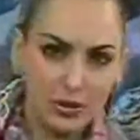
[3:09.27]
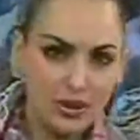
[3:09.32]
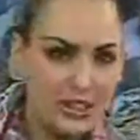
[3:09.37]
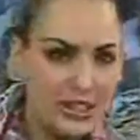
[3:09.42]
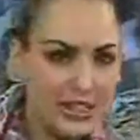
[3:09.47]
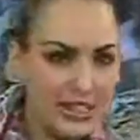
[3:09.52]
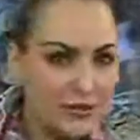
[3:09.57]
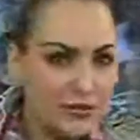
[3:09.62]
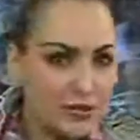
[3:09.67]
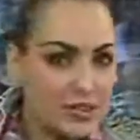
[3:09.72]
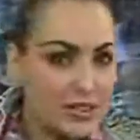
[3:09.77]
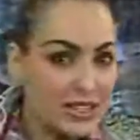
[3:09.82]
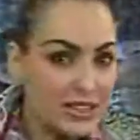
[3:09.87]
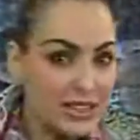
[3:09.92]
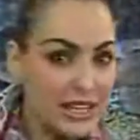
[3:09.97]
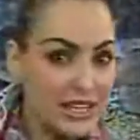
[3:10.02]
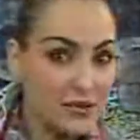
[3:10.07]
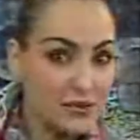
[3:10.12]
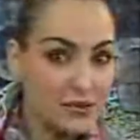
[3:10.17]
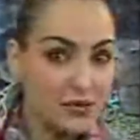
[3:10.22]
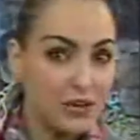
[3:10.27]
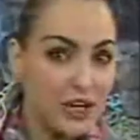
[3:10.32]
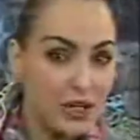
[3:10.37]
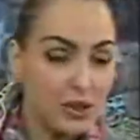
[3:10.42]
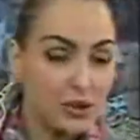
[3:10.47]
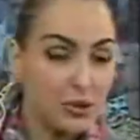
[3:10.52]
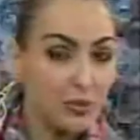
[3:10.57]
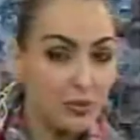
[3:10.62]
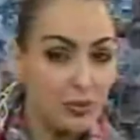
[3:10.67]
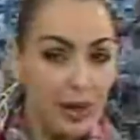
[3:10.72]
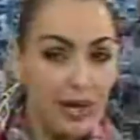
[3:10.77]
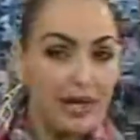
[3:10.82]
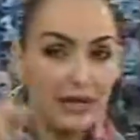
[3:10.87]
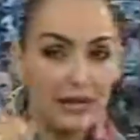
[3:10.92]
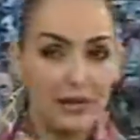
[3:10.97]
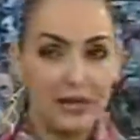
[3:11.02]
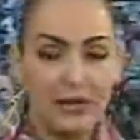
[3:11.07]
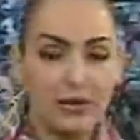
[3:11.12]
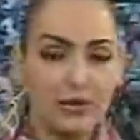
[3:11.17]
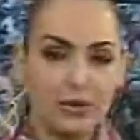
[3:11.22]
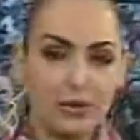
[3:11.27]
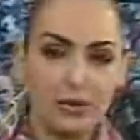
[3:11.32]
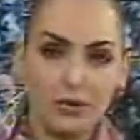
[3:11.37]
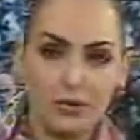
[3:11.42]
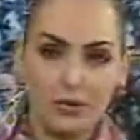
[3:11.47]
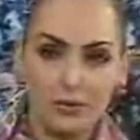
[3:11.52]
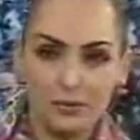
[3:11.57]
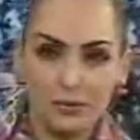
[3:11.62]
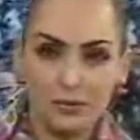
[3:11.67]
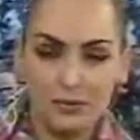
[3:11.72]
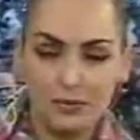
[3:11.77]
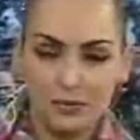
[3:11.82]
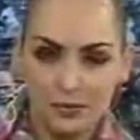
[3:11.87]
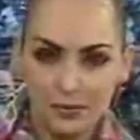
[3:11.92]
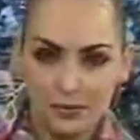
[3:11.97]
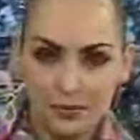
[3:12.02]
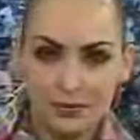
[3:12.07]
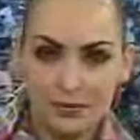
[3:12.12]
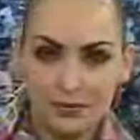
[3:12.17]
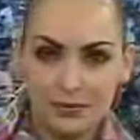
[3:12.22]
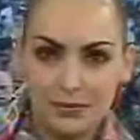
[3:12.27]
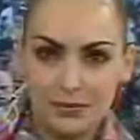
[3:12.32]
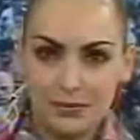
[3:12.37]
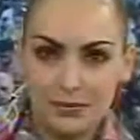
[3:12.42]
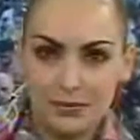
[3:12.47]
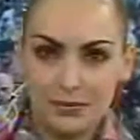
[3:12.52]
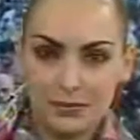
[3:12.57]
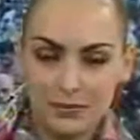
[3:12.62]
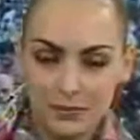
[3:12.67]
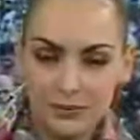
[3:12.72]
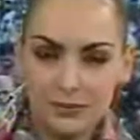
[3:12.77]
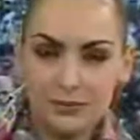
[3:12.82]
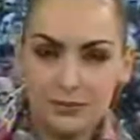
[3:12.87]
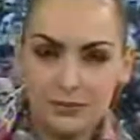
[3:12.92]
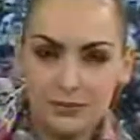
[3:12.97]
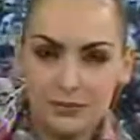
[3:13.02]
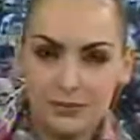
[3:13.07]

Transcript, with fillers: o que, que você tem feito para Deus? Hum?